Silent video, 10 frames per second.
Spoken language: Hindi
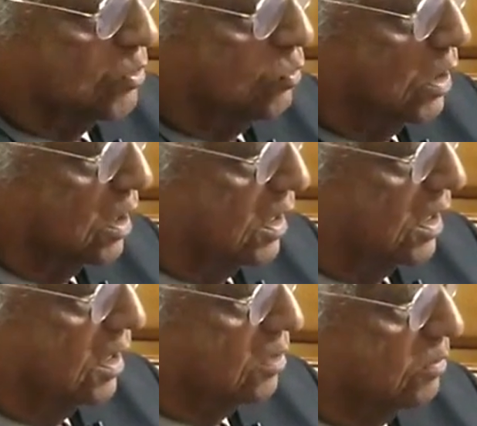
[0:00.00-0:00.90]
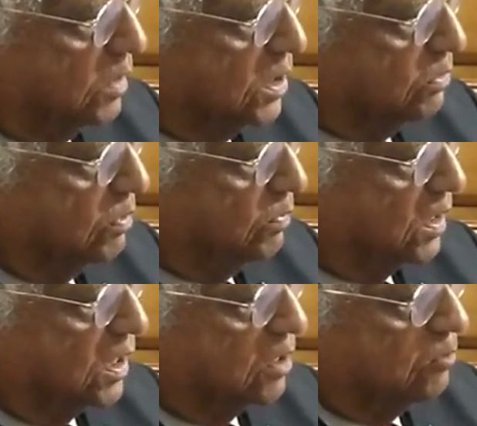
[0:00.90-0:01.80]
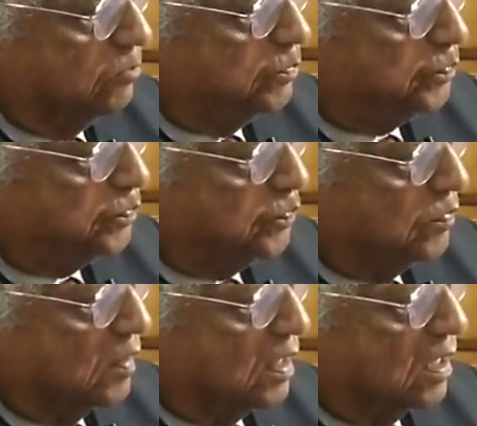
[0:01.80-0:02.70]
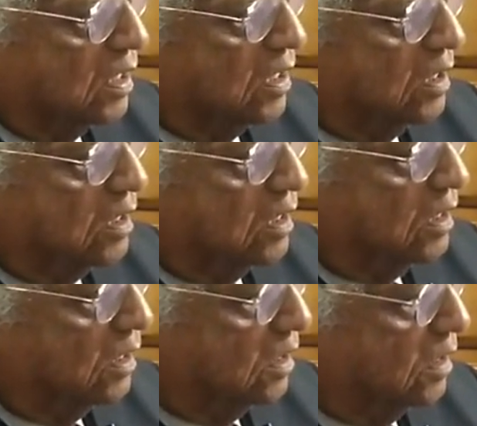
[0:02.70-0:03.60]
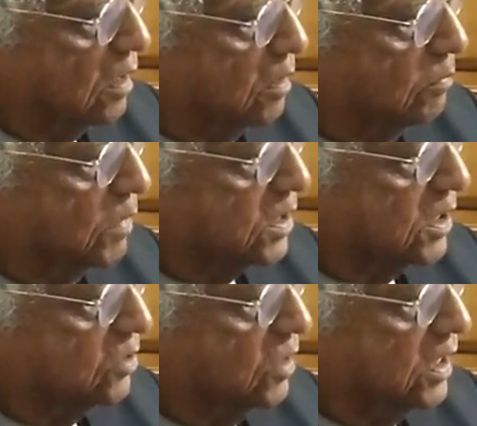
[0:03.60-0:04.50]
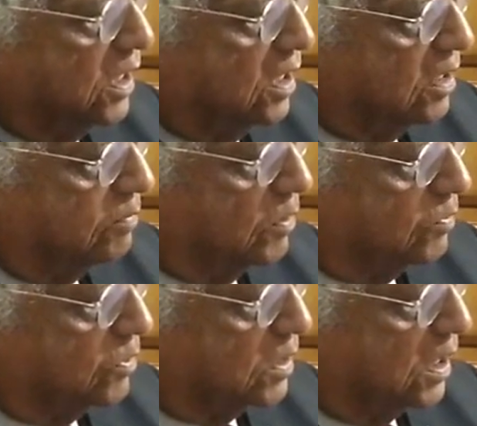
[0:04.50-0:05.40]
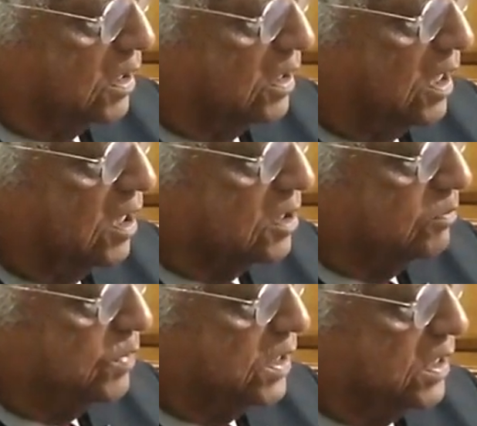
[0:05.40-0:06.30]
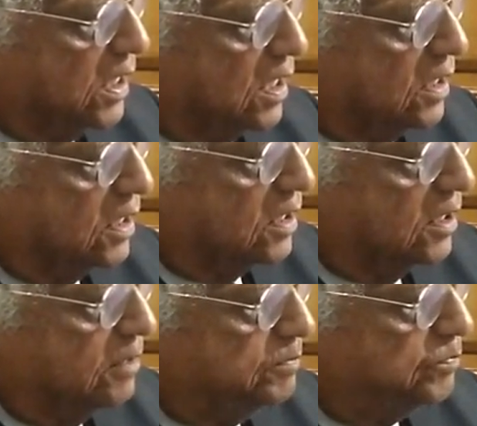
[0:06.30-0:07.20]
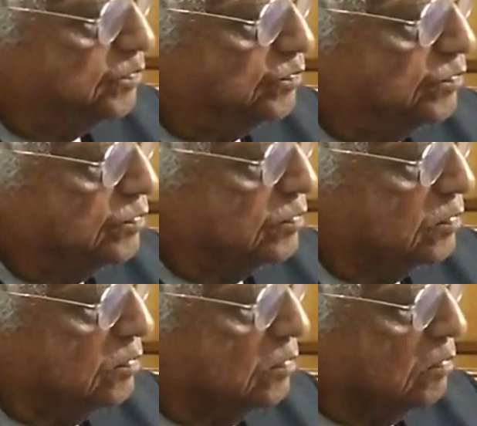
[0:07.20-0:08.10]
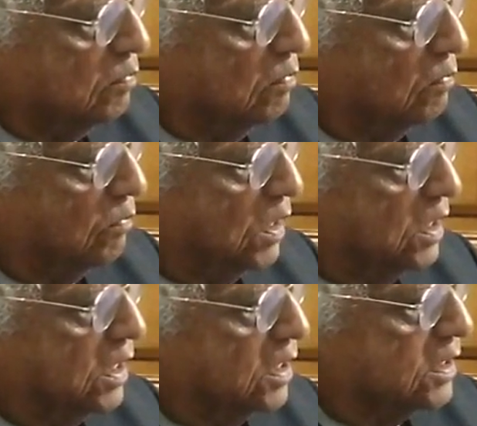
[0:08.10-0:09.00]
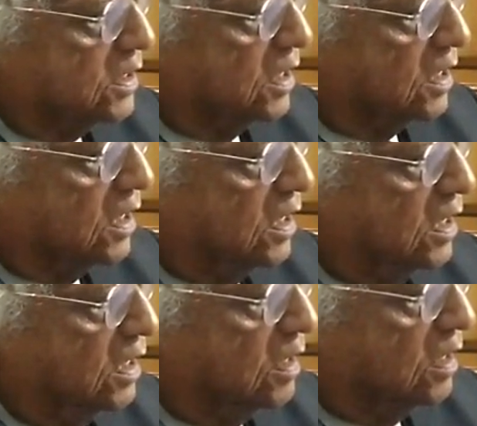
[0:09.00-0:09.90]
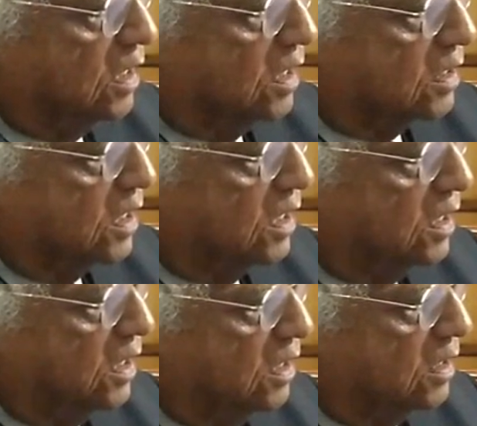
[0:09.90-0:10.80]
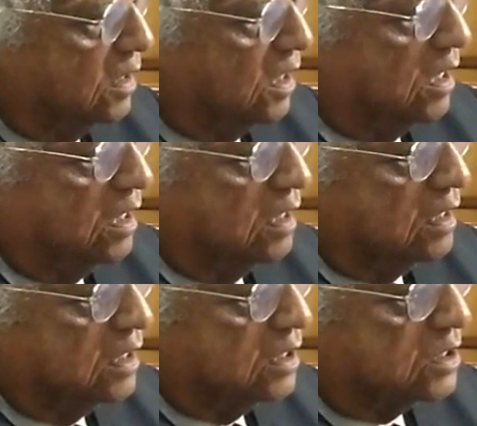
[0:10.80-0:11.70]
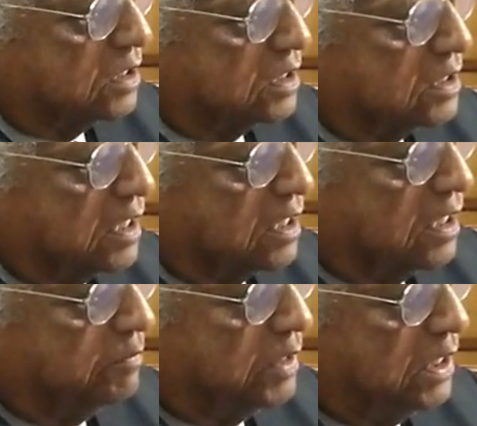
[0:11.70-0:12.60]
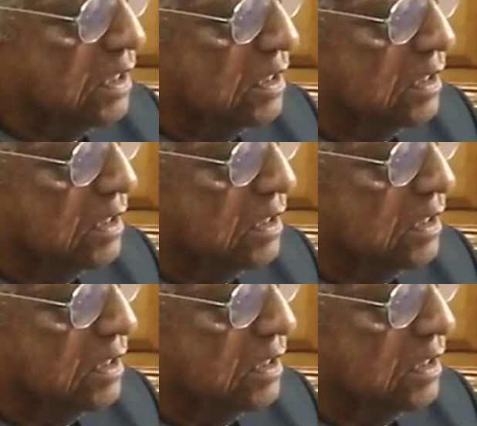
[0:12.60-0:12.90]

सुअर का है तो मैं इसमें बता रहा हूँ कि बच्चा जो है यहाँ डेवलप होता है यहाँ से बीज डाला जाता है बीज यहाँ से चल के आता है इधर यहाँ इस नलका में